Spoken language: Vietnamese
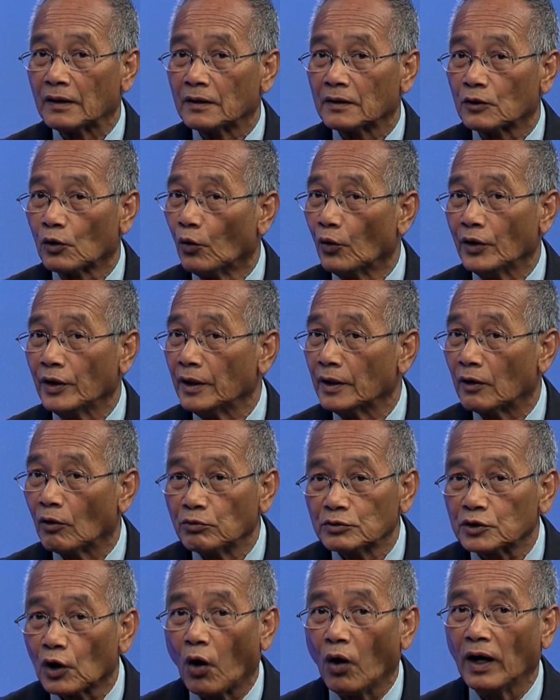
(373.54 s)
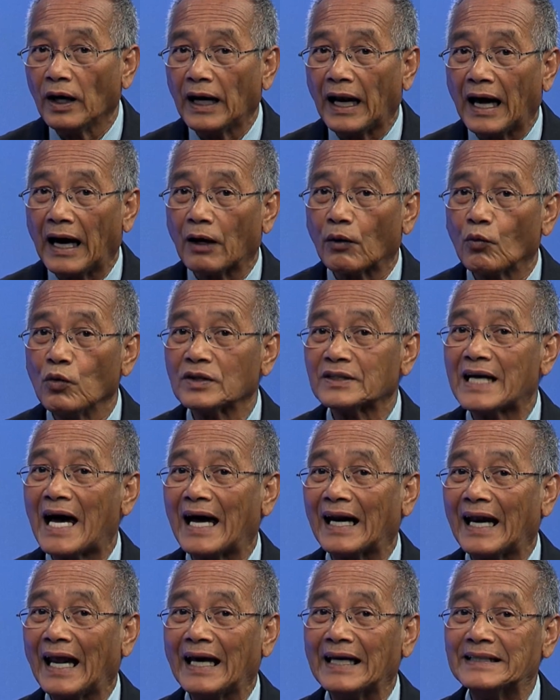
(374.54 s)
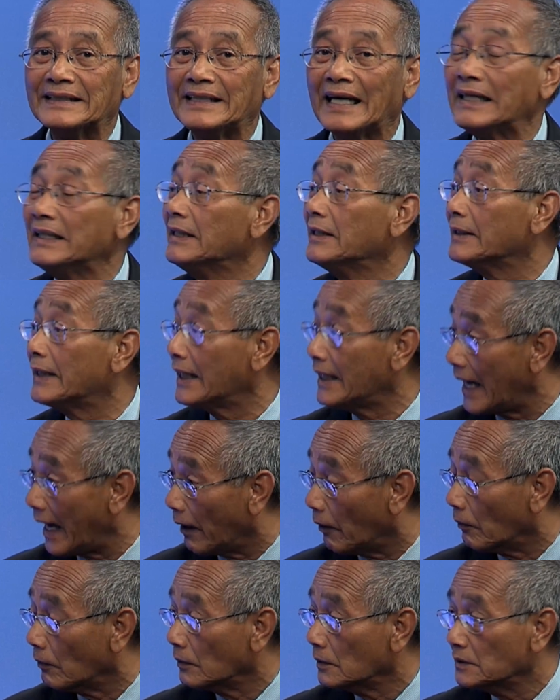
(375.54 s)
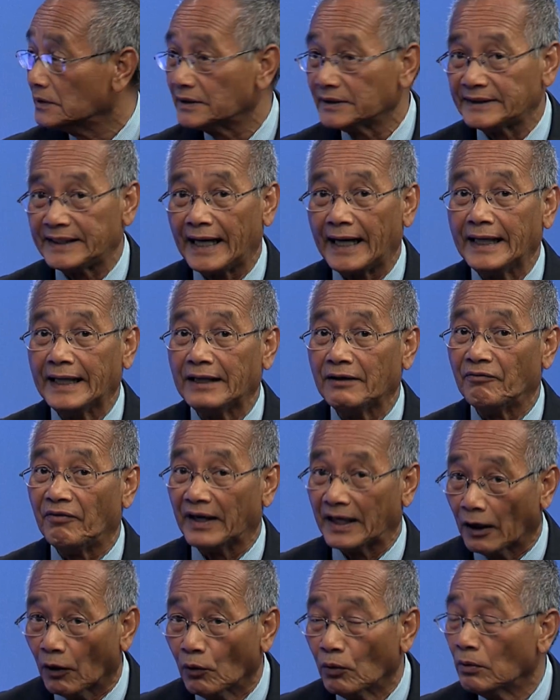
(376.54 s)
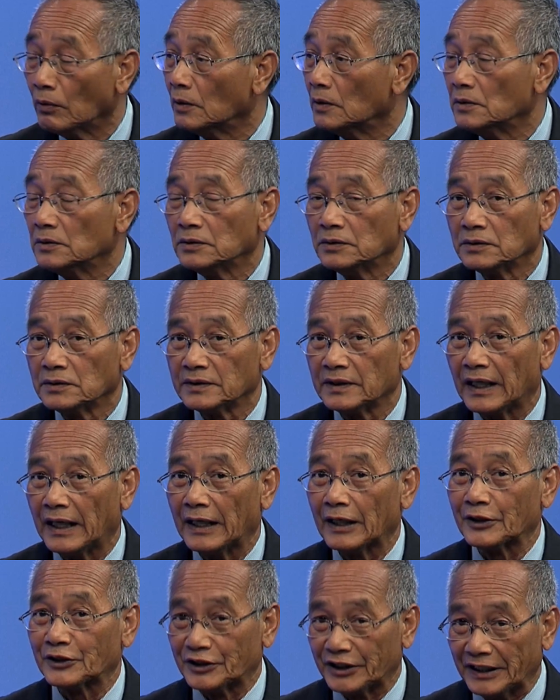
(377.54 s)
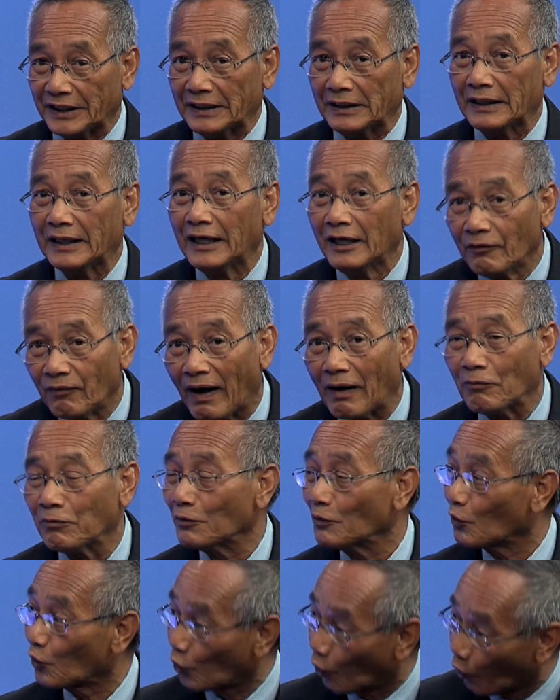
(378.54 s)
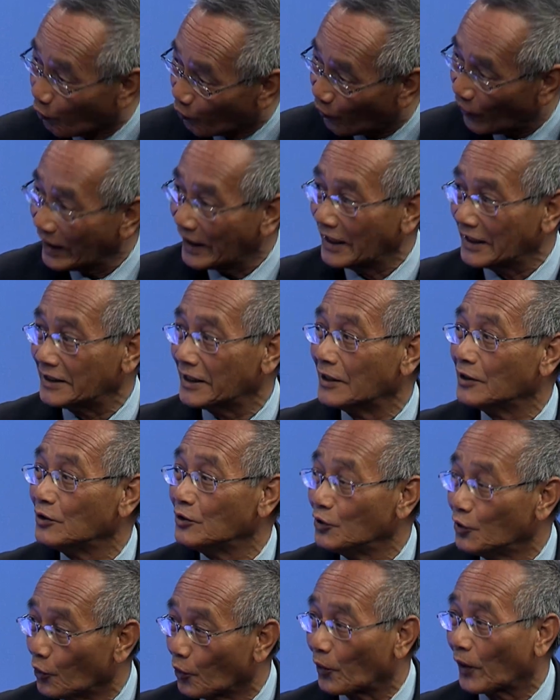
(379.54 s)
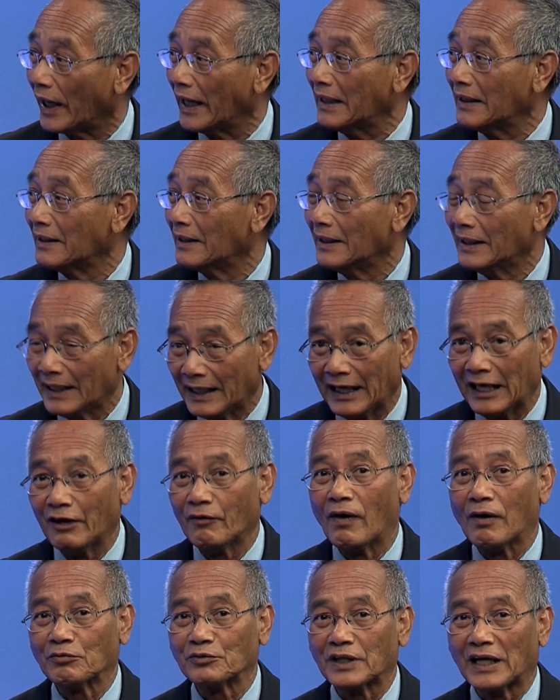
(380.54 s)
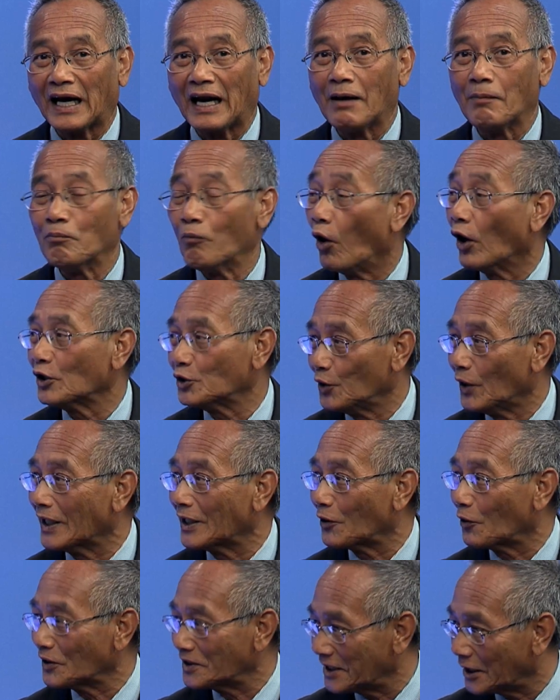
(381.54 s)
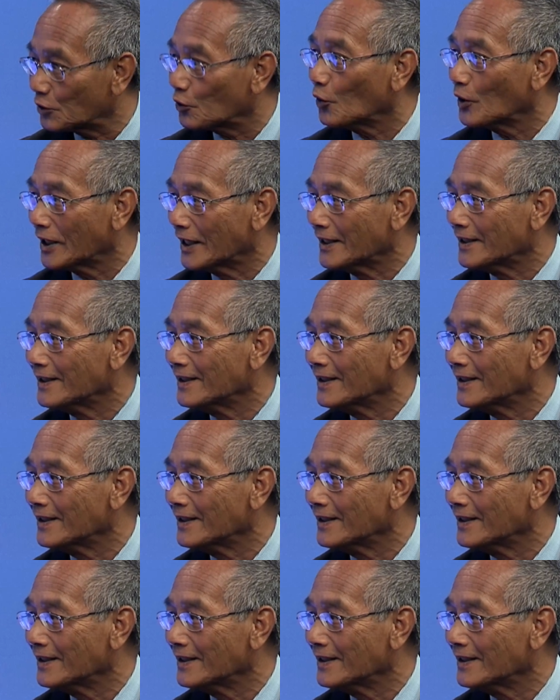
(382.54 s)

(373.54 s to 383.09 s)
Tôi không rõ là quốc gia này sẽ như thế nào, sẽ đi về đâu. À, chỉ hy vọng cùng với người dân Ukraine, hy vọng rằng là mọi chuyện rồi sẽ tốt hơn.